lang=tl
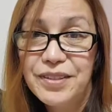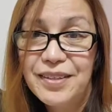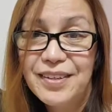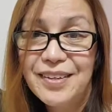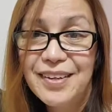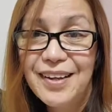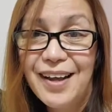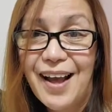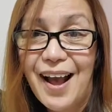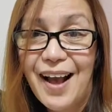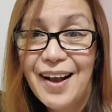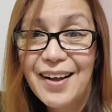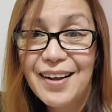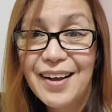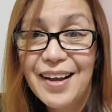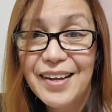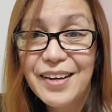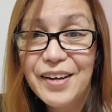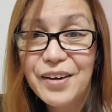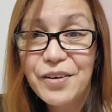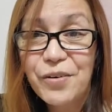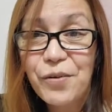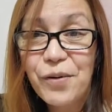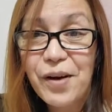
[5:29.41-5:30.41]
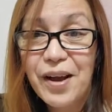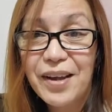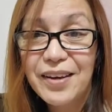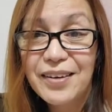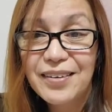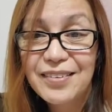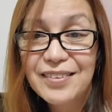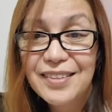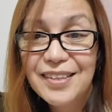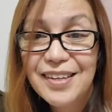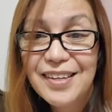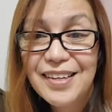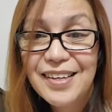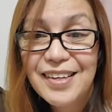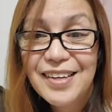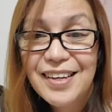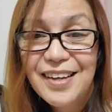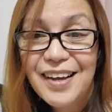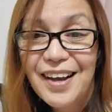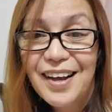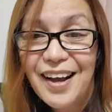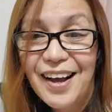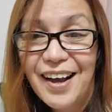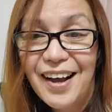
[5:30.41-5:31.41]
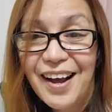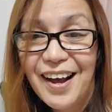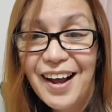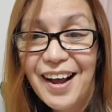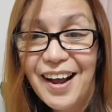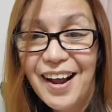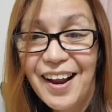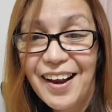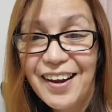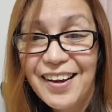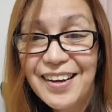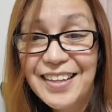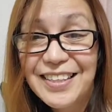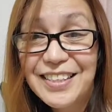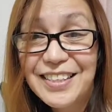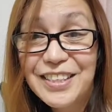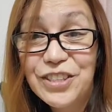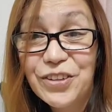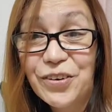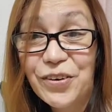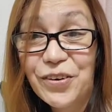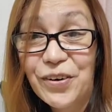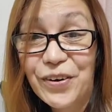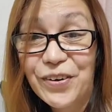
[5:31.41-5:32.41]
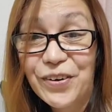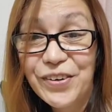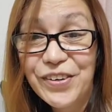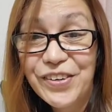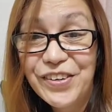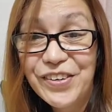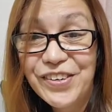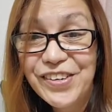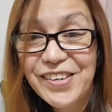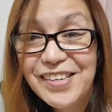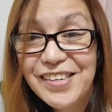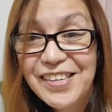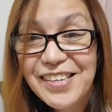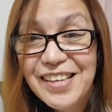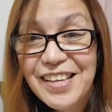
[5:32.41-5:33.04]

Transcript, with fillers: ang kanang kuan uh, lechon.